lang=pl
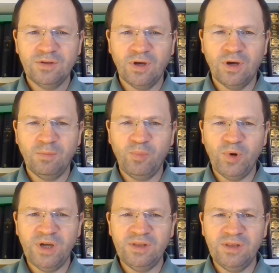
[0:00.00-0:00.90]
To
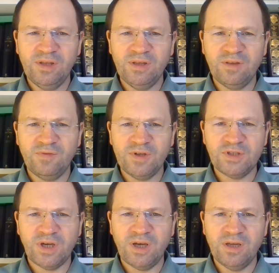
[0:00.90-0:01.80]
błędny
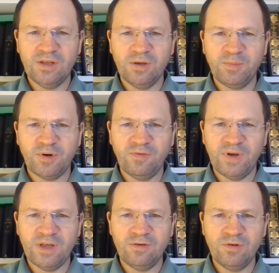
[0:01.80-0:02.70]
zwyczaj
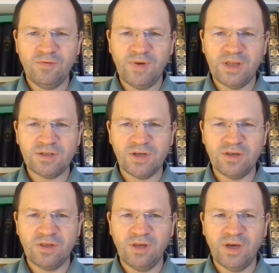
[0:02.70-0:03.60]
doprowadził świat
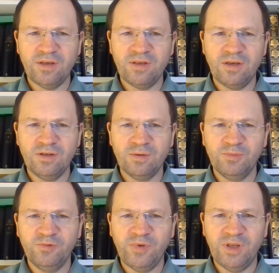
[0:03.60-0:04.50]
chrześcijański do
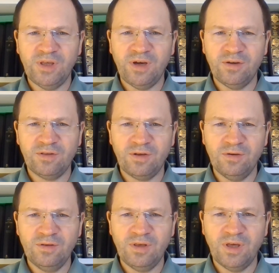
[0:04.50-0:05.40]
mówienia o
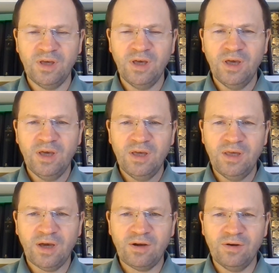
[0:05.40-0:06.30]
sądzie
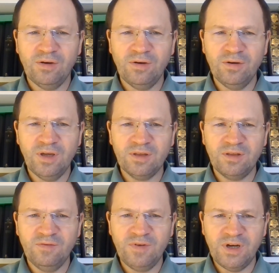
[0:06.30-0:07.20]
jako o
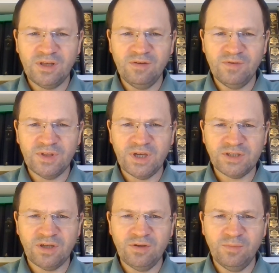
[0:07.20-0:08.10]
jednym wielkim
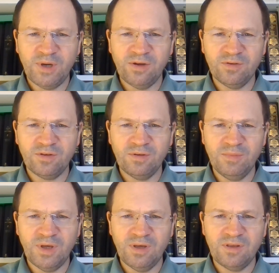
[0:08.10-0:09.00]
wydarzeniu
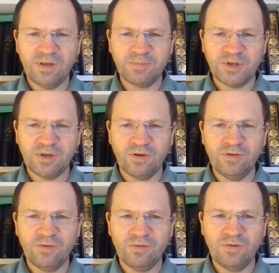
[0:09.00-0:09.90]
mającym miejsce przy
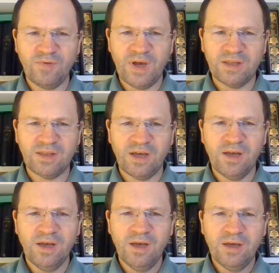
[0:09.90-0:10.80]
końcu świata –
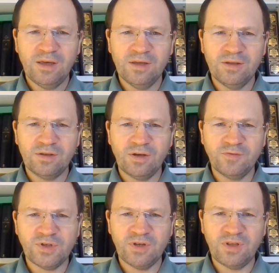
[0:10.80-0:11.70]
kiedy to
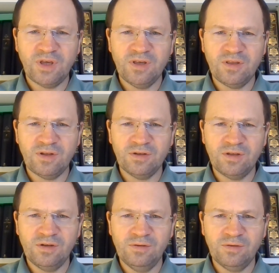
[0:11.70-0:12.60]
wszystkie
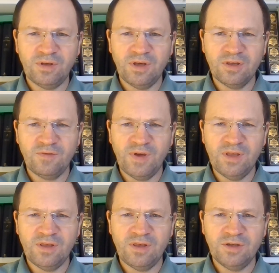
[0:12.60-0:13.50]
istoty ludzkie,
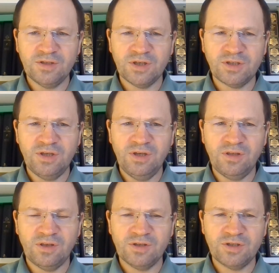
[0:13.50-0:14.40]
święci,
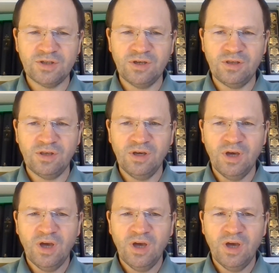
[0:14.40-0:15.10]
grzesznicy, Żydzi